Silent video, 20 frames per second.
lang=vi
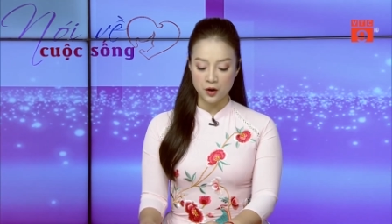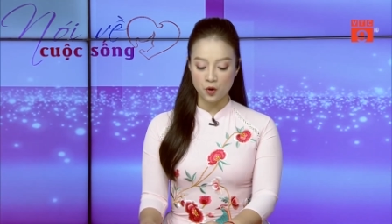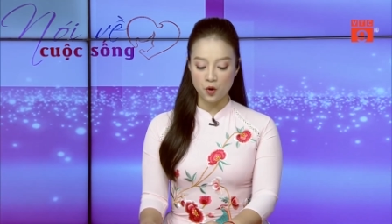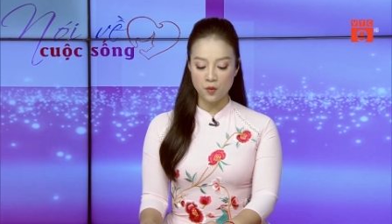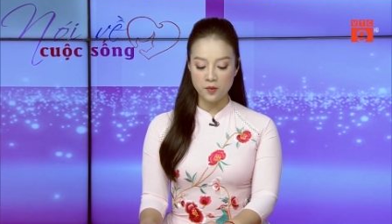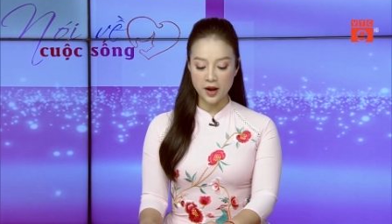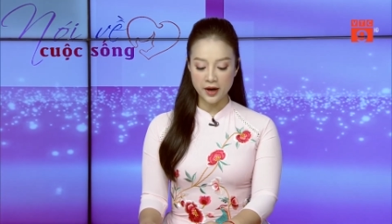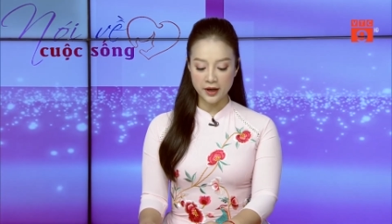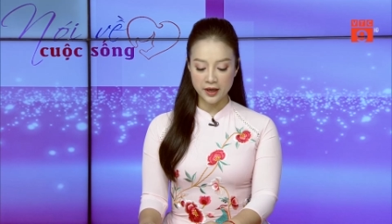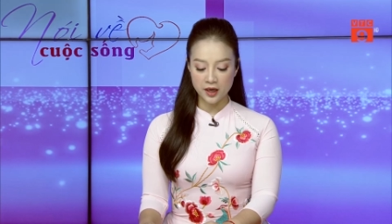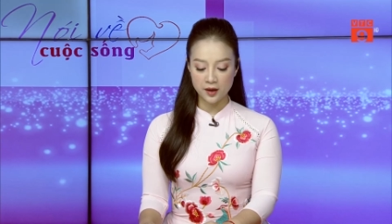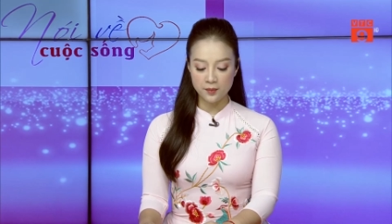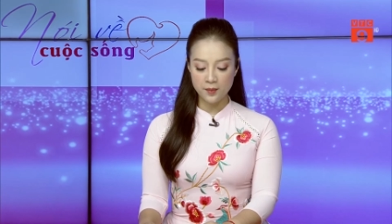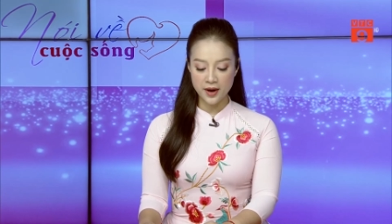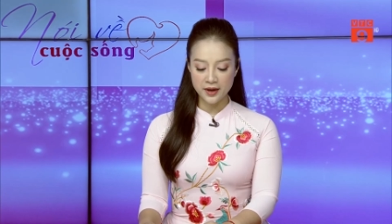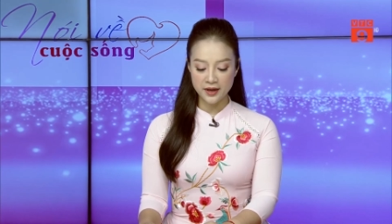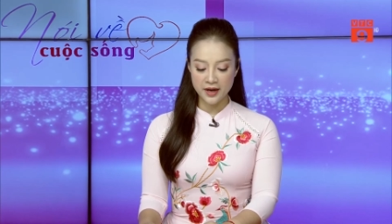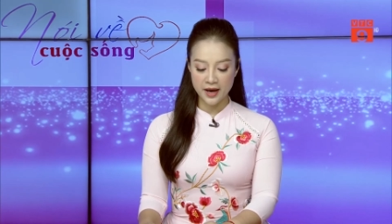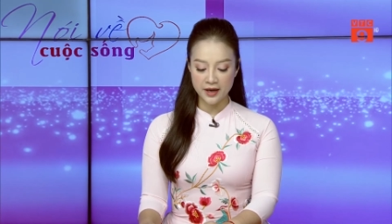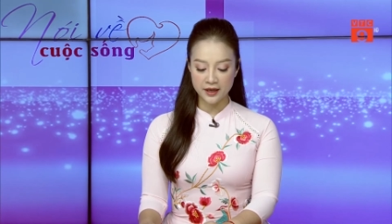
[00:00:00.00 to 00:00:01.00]
cũng đã ký
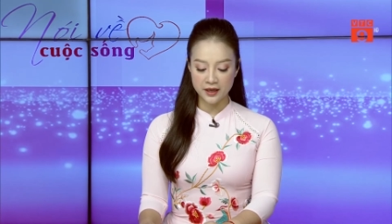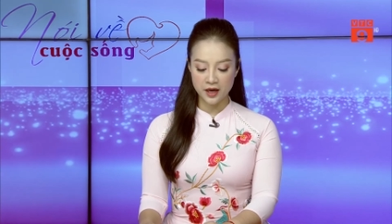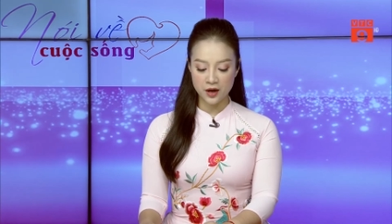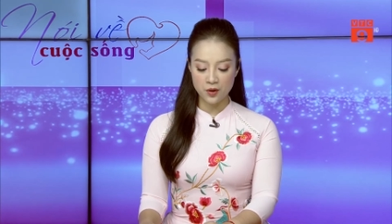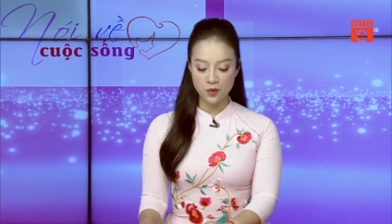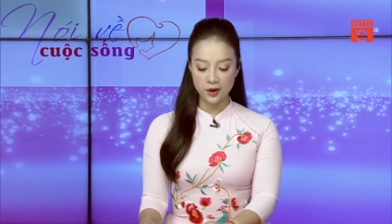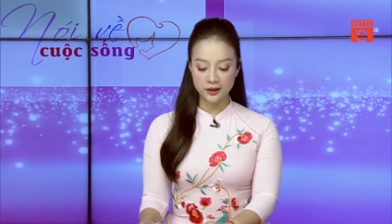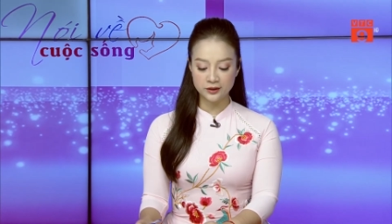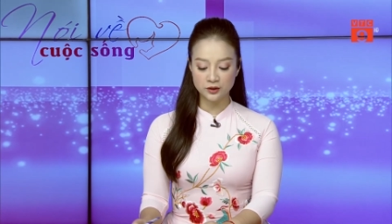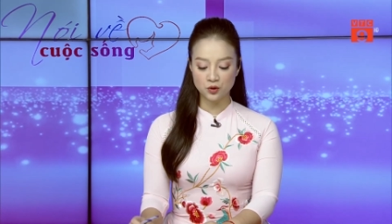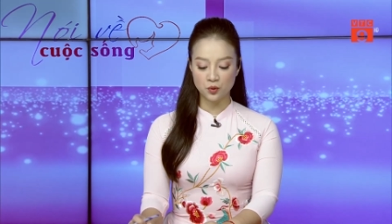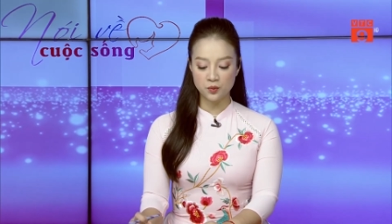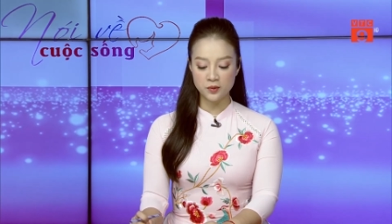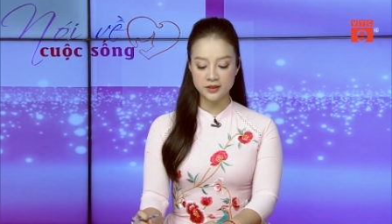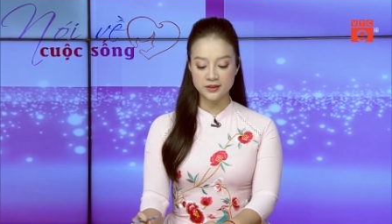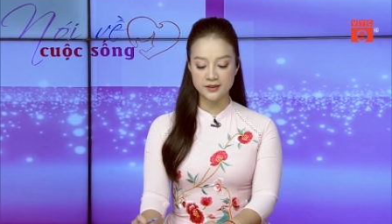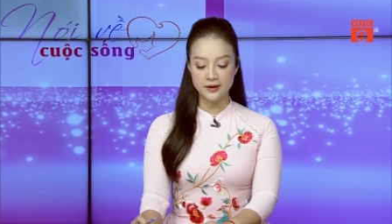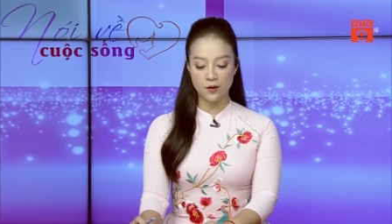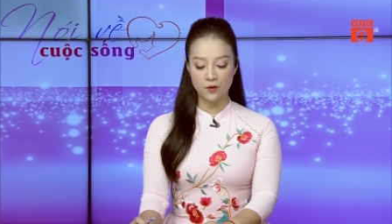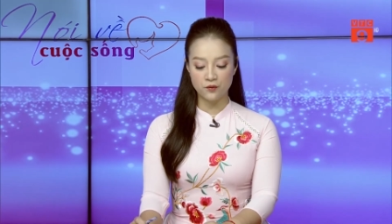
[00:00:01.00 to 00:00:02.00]
ban hành kế hoạch số
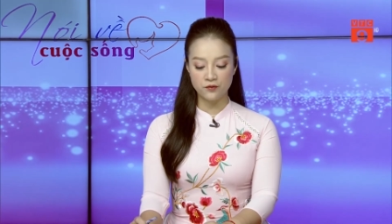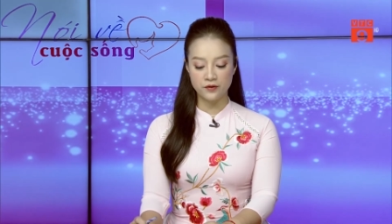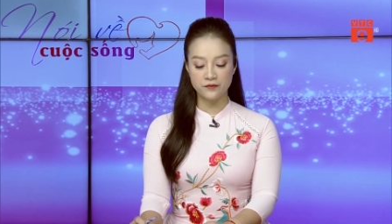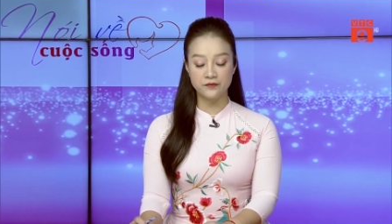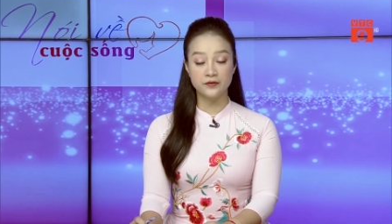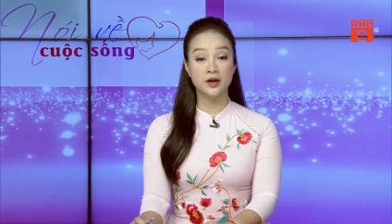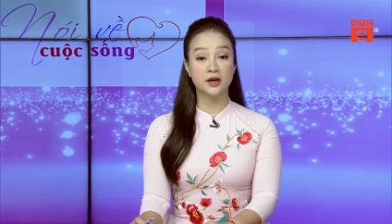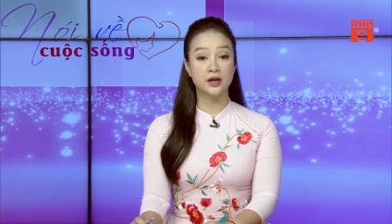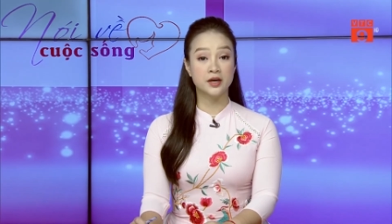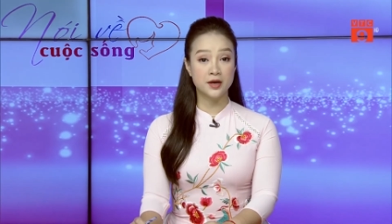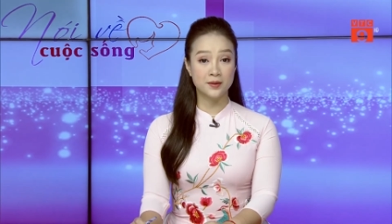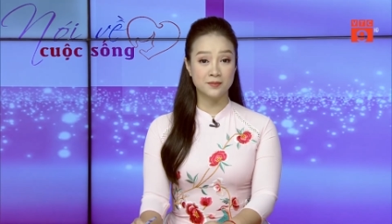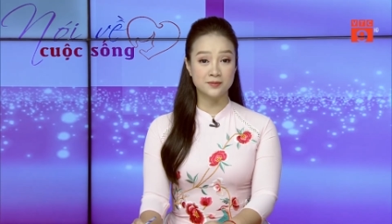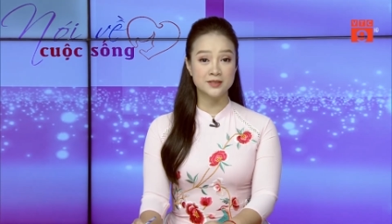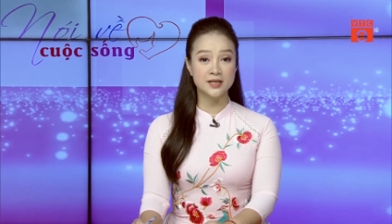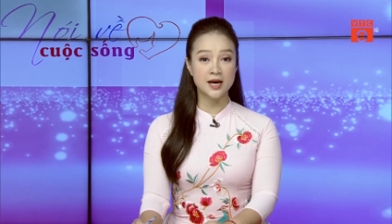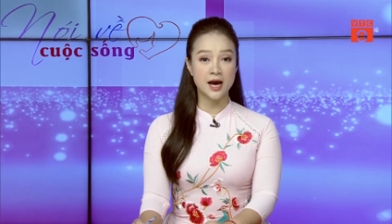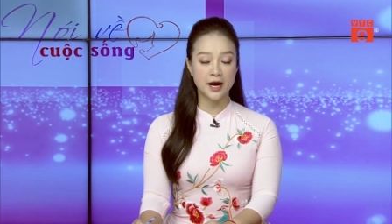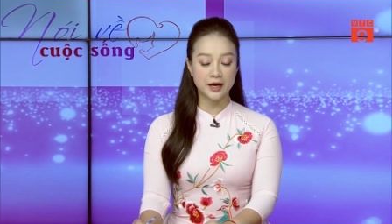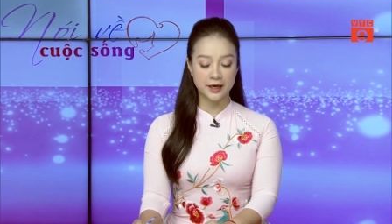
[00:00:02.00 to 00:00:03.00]
mười sáu về việc kiểm
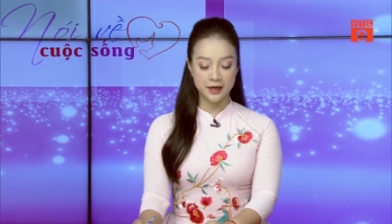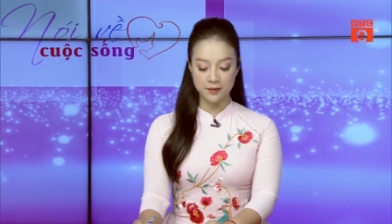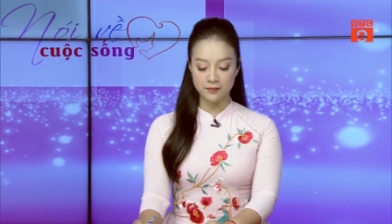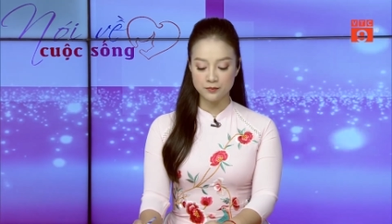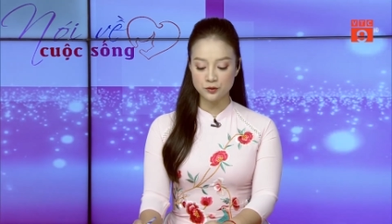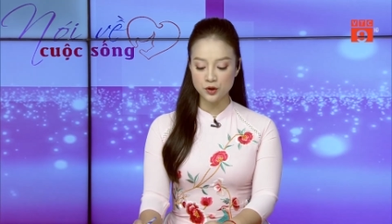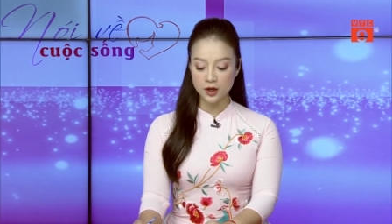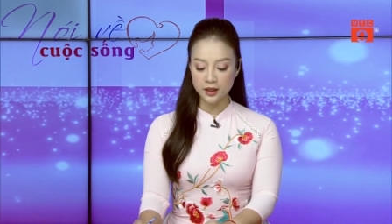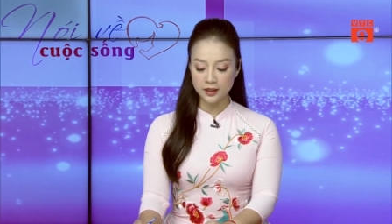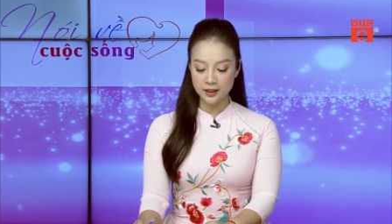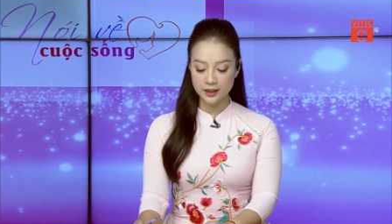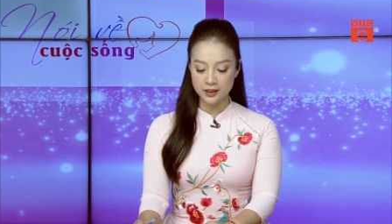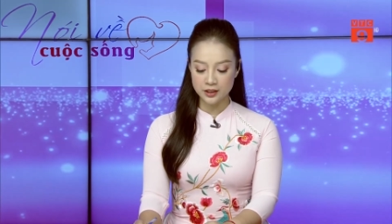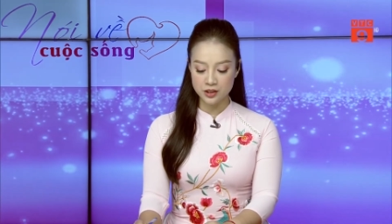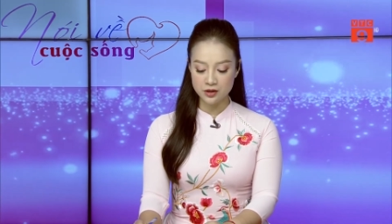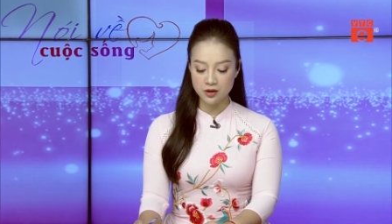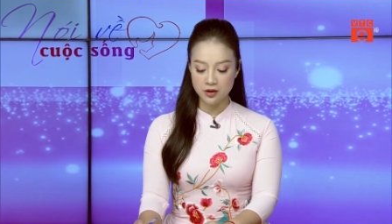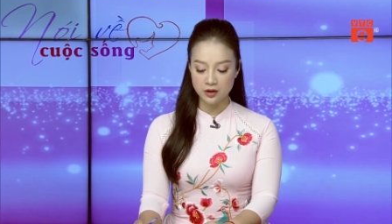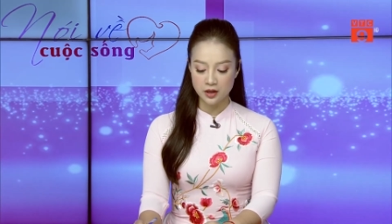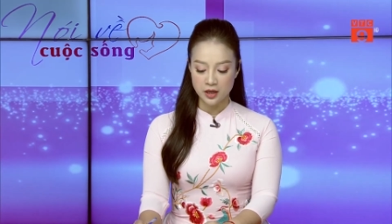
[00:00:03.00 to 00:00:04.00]
tra, kiểm soát thị
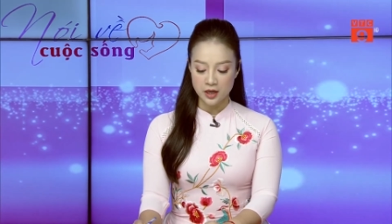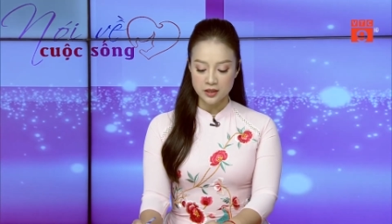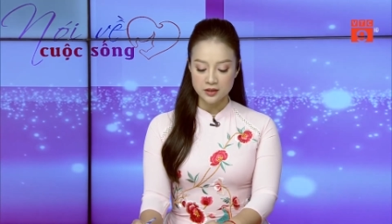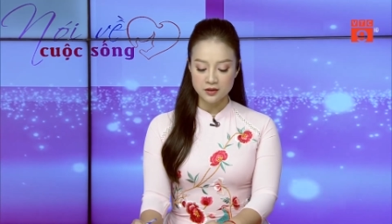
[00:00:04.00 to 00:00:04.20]
trường,